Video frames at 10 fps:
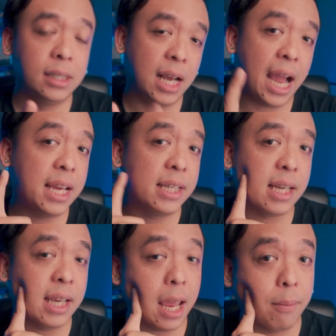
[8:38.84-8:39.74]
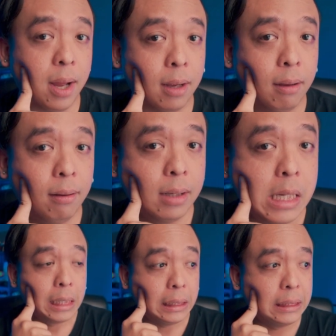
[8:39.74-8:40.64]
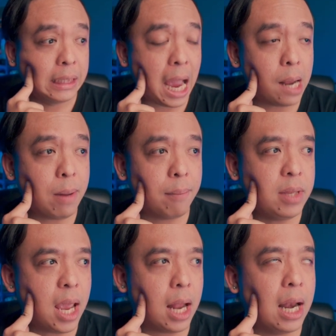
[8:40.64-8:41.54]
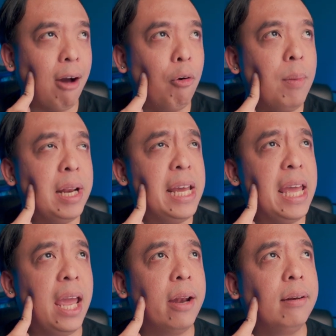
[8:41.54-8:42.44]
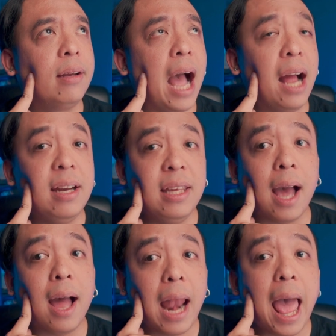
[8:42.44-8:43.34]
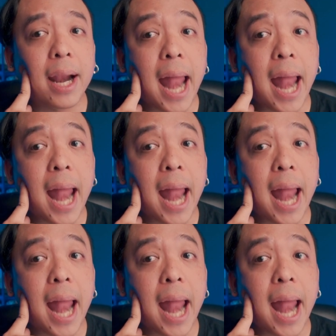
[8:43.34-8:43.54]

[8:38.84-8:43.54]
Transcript: เออ ใครเคยสังเกตบ้าง เออ งานแบบเนี้ยเราไม่ได้เห็นครั้งนี้ครั้งแรก